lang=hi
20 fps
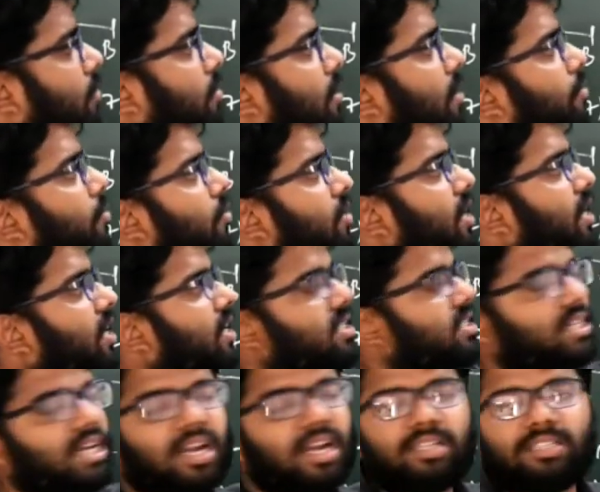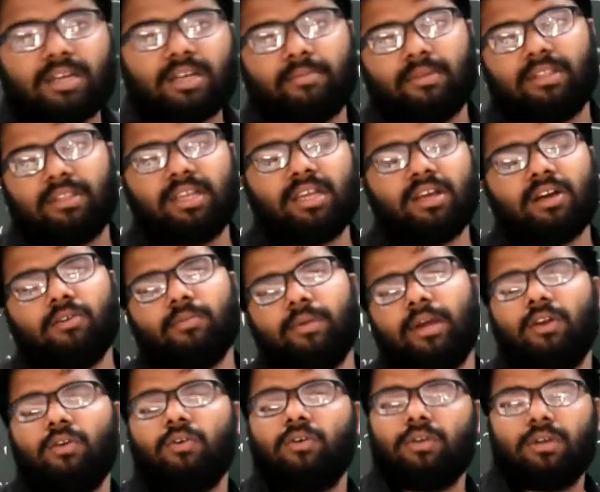फार्मूला पुट करेंगे सारा सामने देगा वो
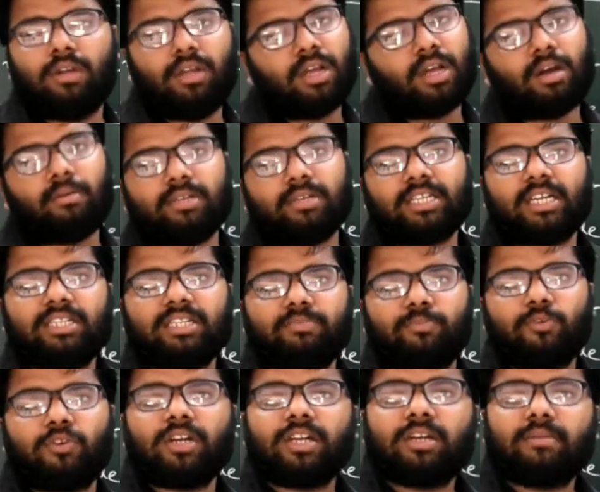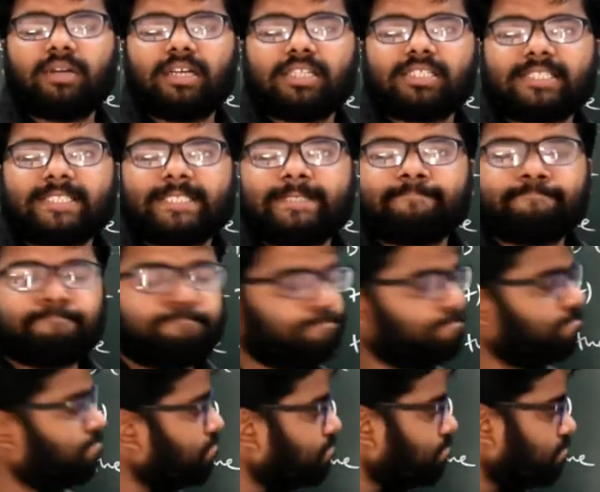वैल्यू हम आसानी से पुट करके बना सकते
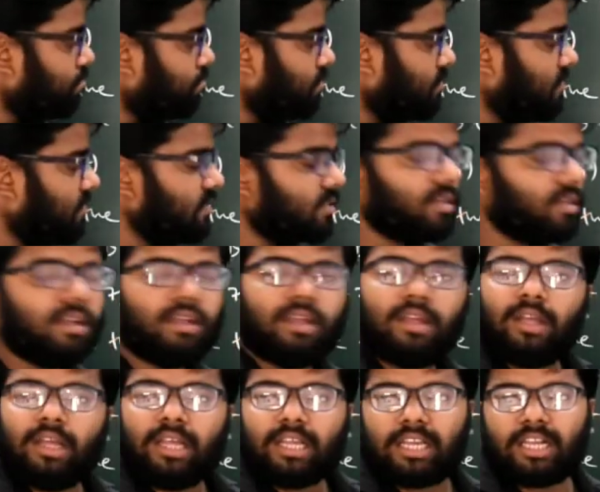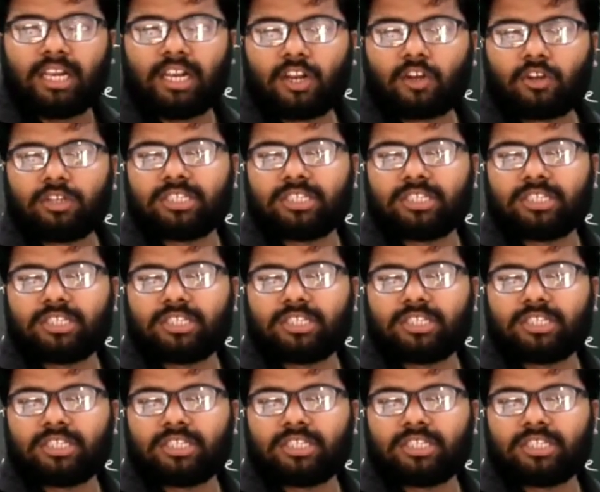हैं क्लियर है